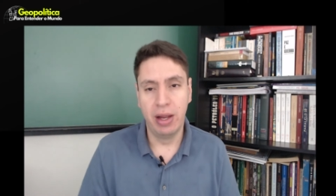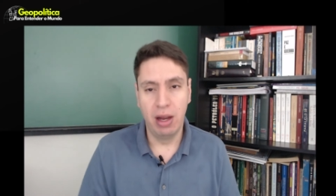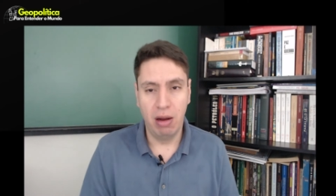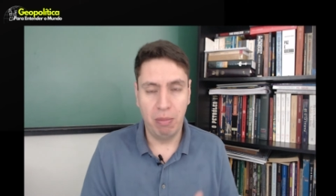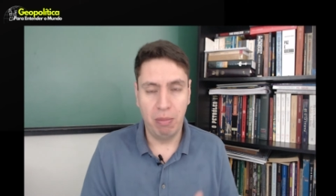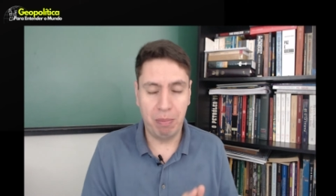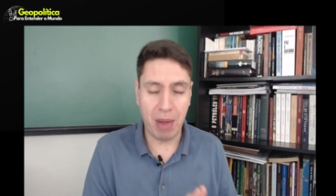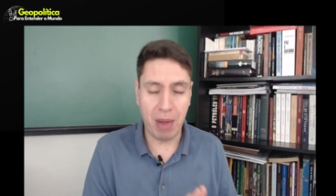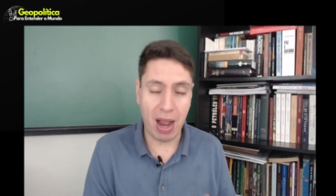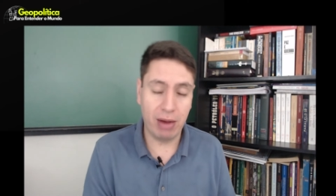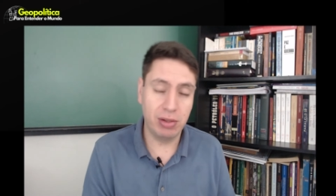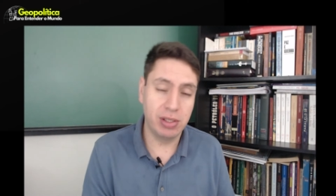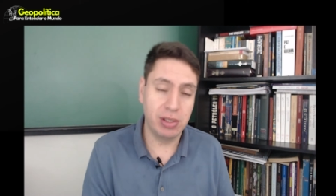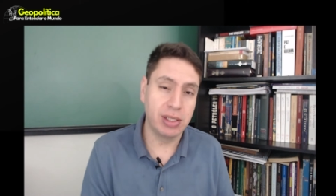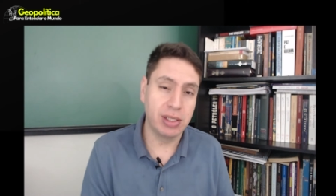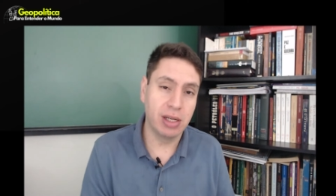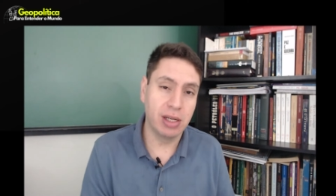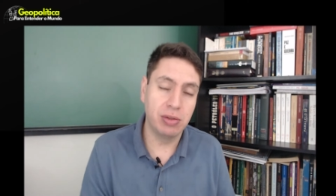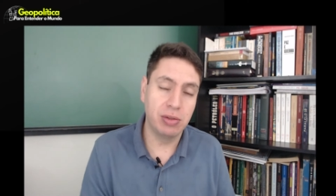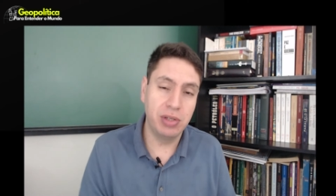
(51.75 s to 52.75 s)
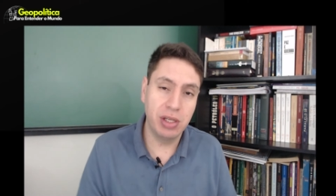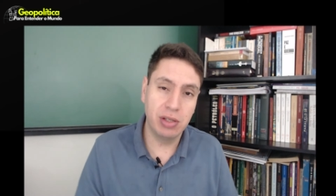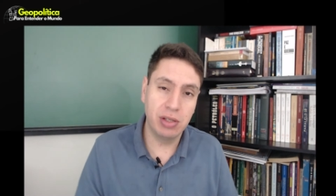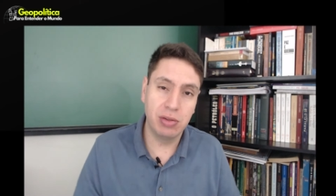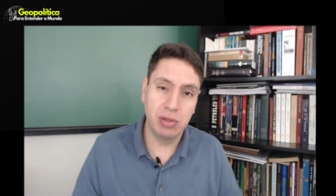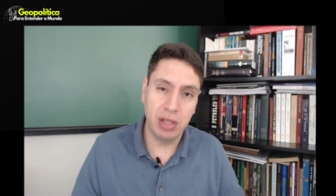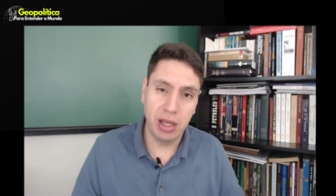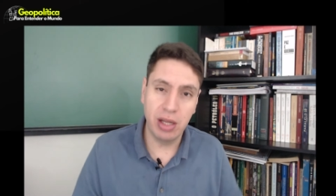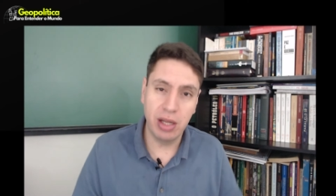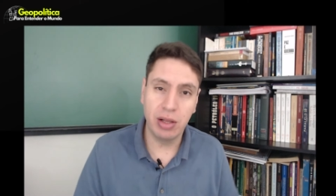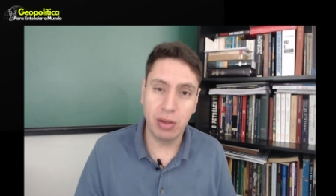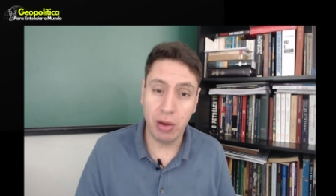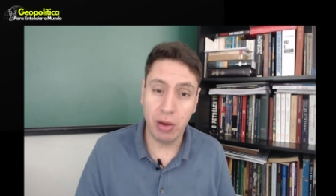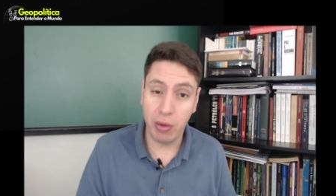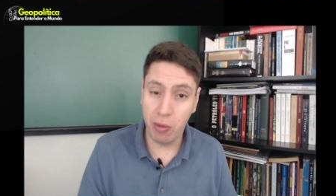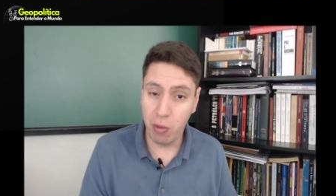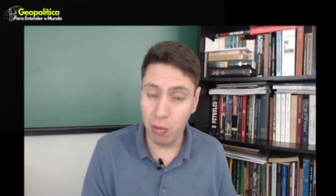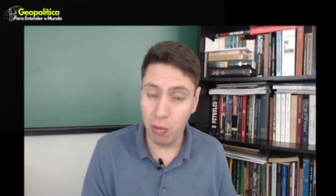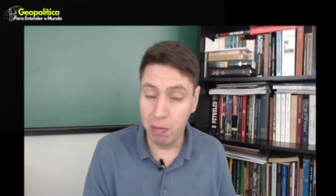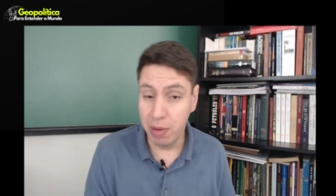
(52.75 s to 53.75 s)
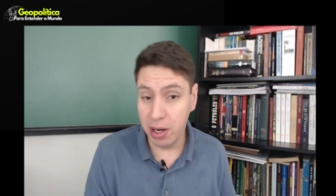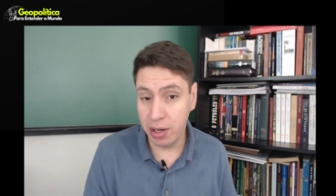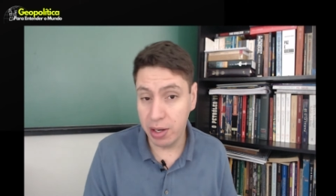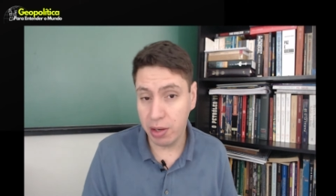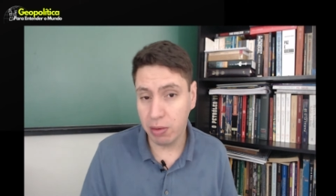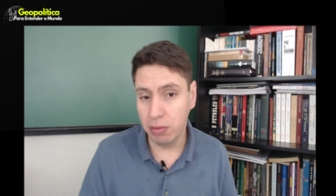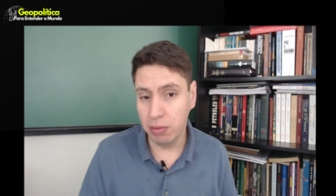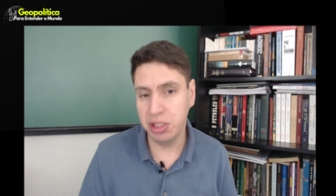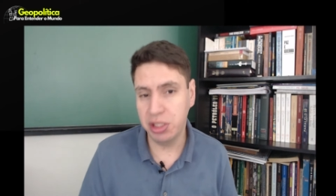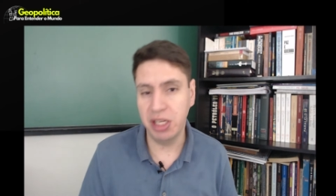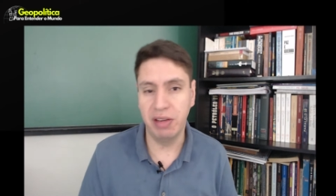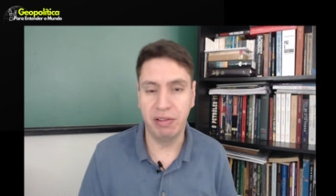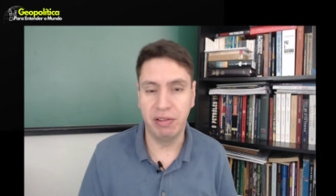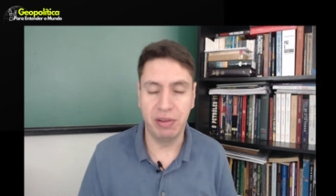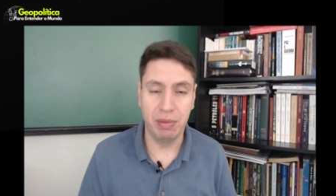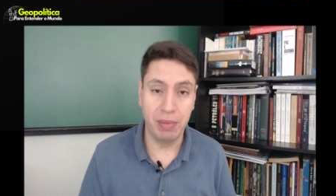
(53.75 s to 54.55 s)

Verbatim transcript: para os Estados Unidos o território cubano, inclusive,